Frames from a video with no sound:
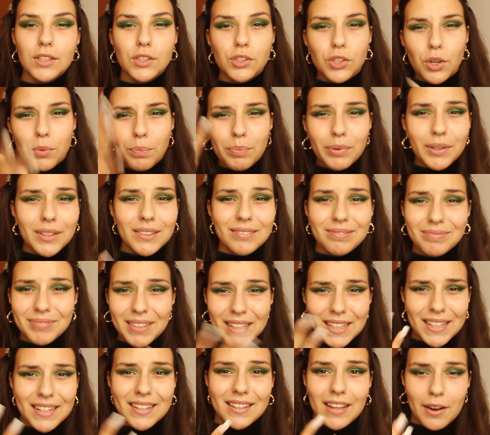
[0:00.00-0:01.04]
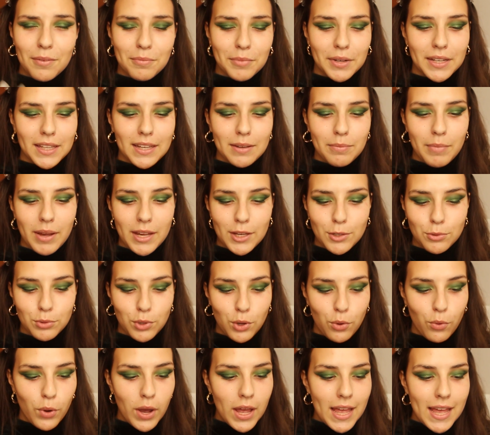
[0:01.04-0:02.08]
só para hidratar um bocadinho mais,
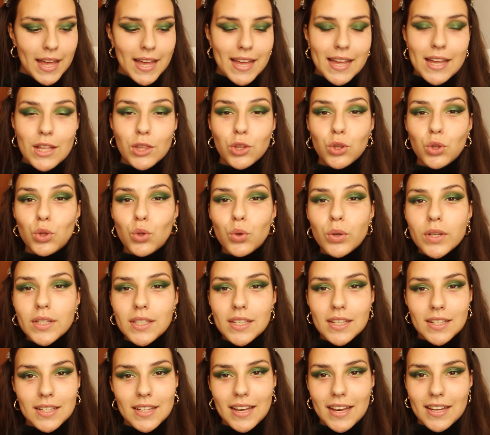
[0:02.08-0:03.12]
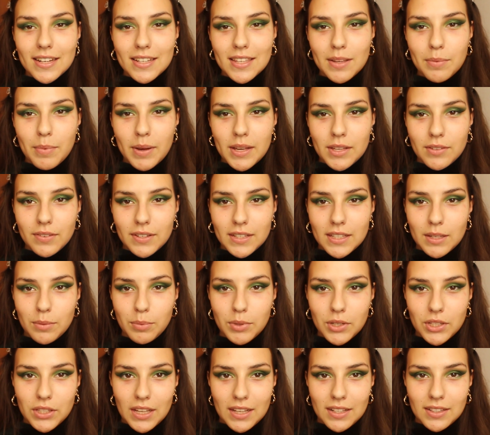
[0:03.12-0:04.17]
porque eu estou a sentir que esta base vai ser
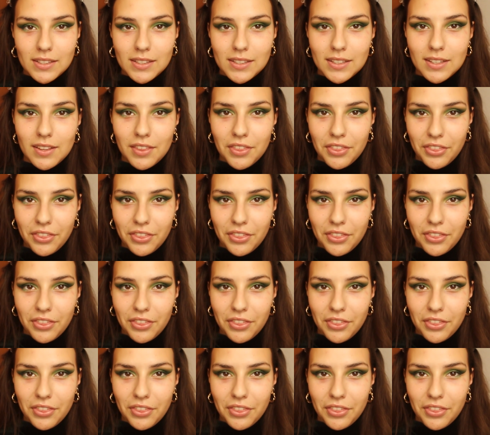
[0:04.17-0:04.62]
bastante